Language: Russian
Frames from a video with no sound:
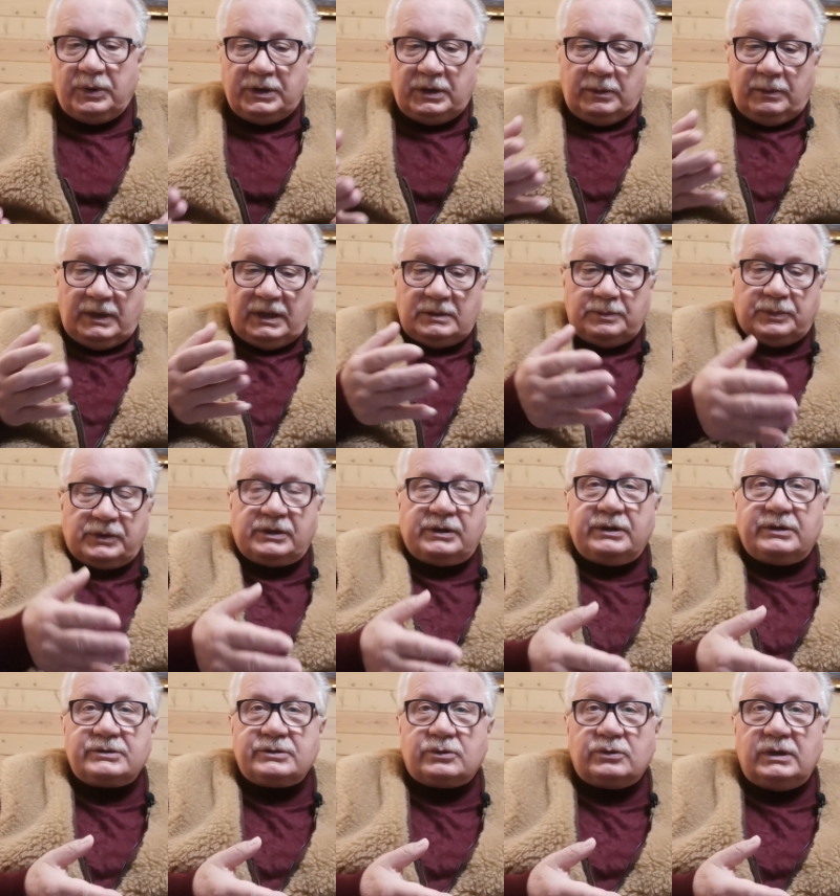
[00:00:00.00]
Понимать про
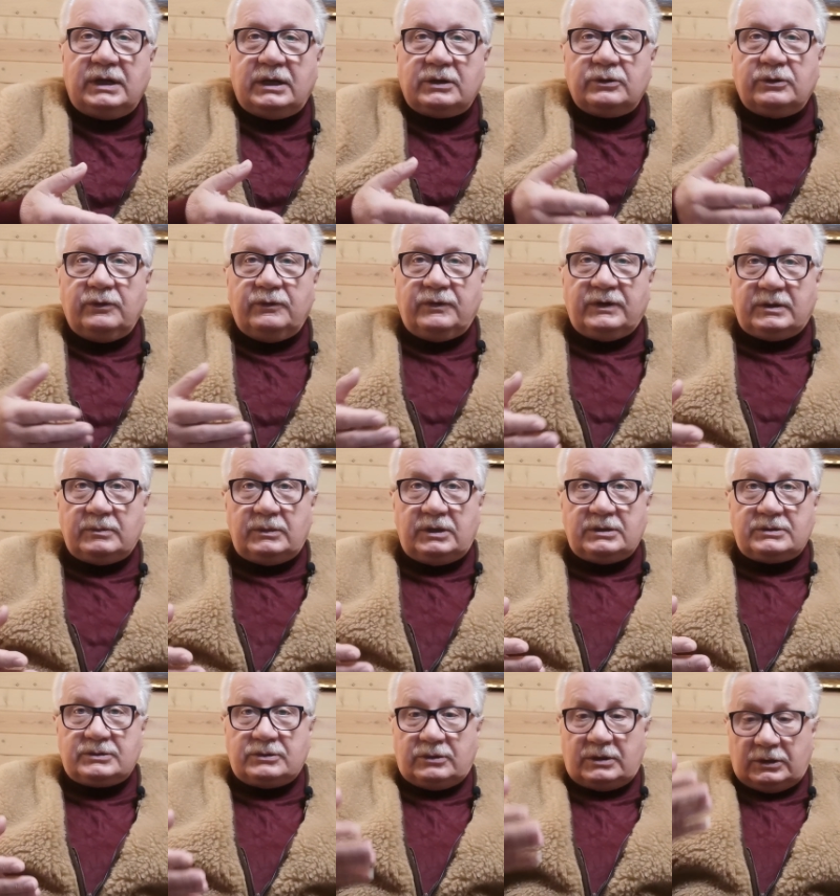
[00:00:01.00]
ретикулярную
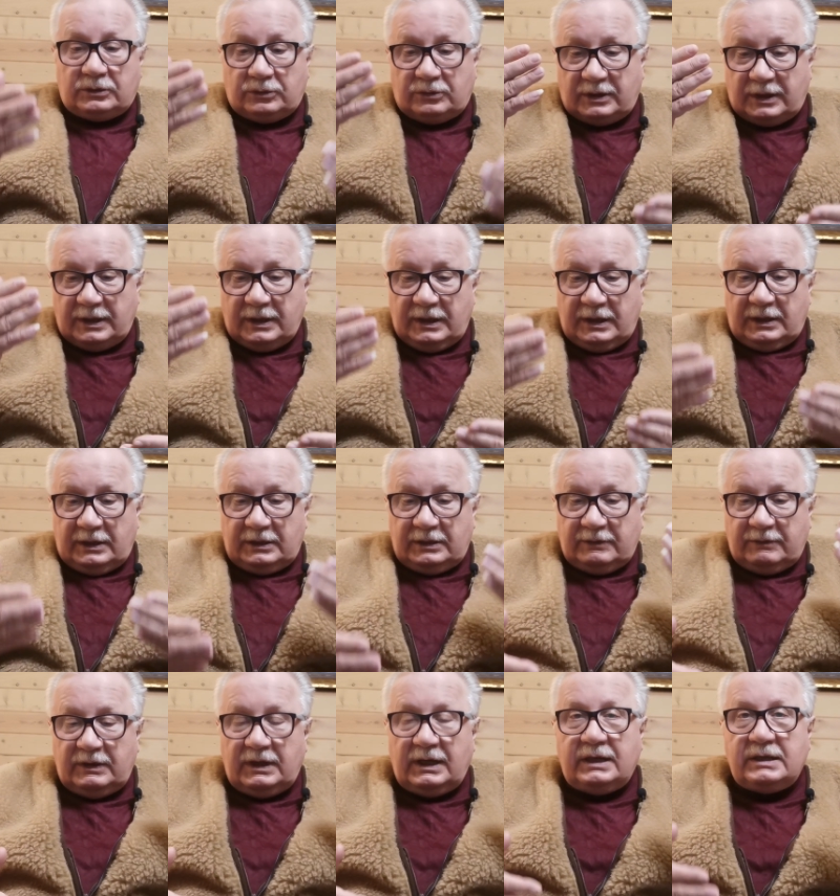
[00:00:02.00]
формацию, которая
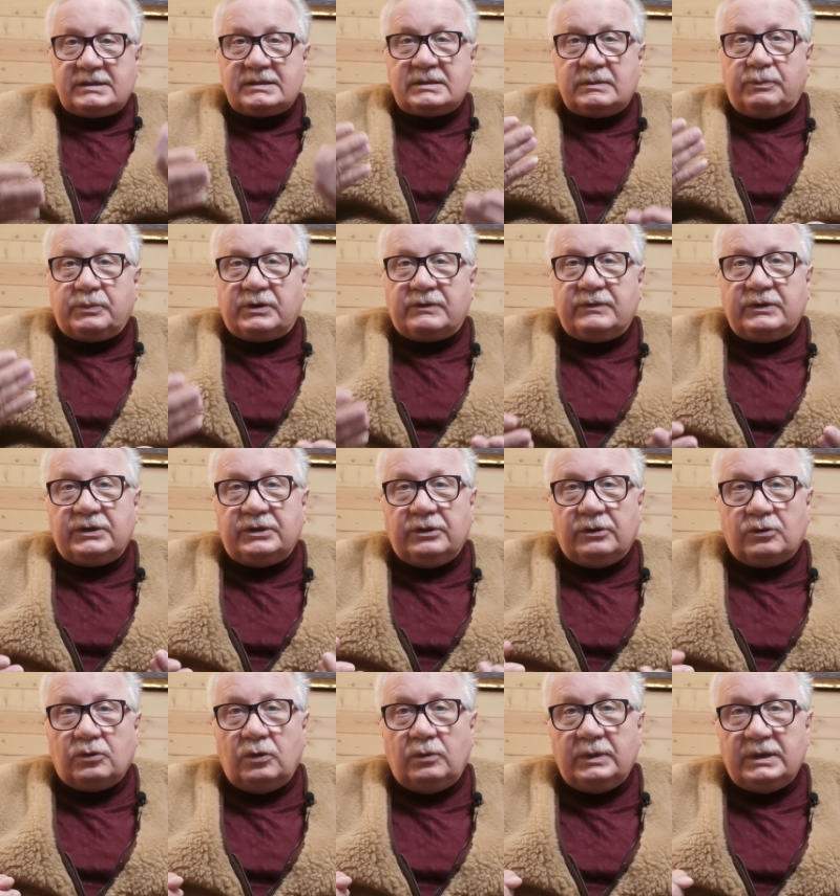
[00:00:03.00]
является
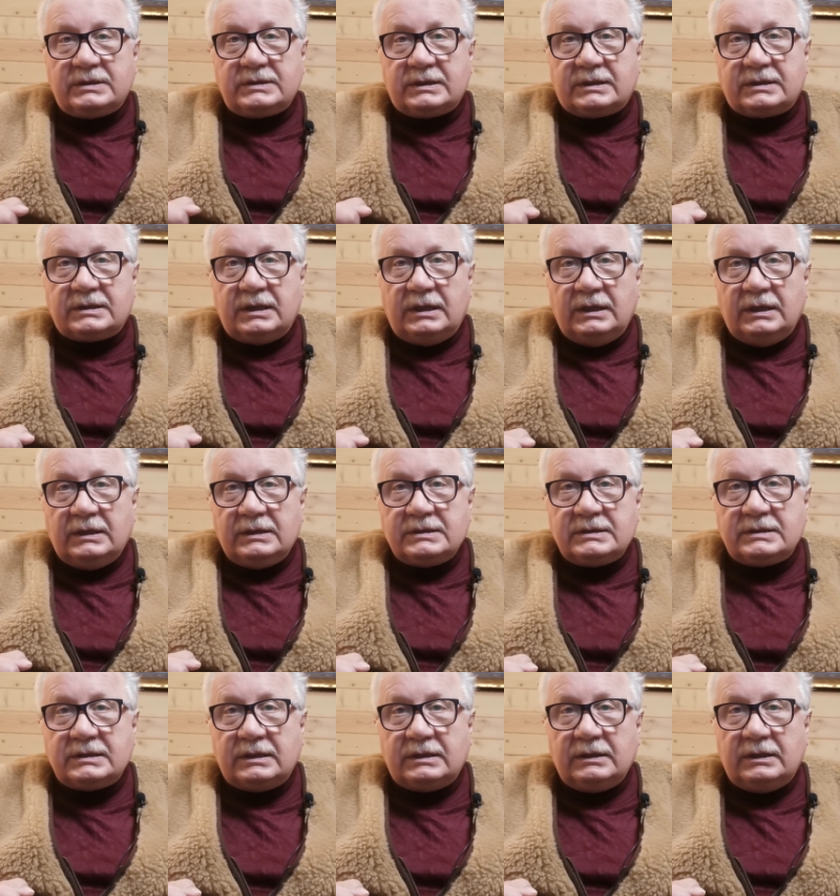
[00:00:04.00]
проводником этих
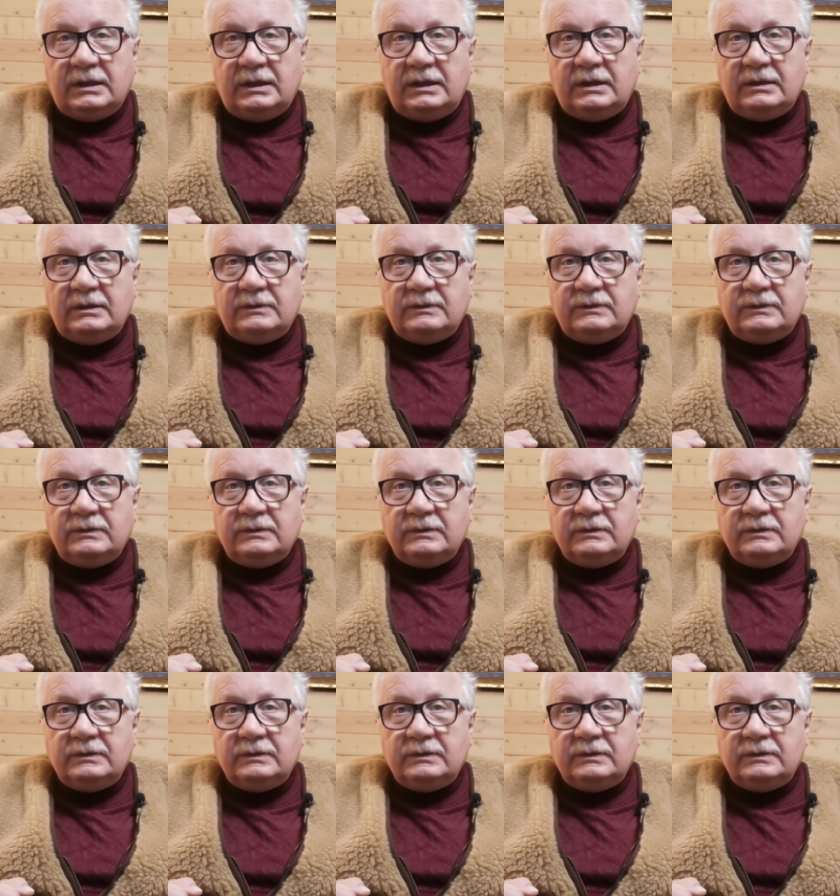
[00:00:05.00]
сигналов.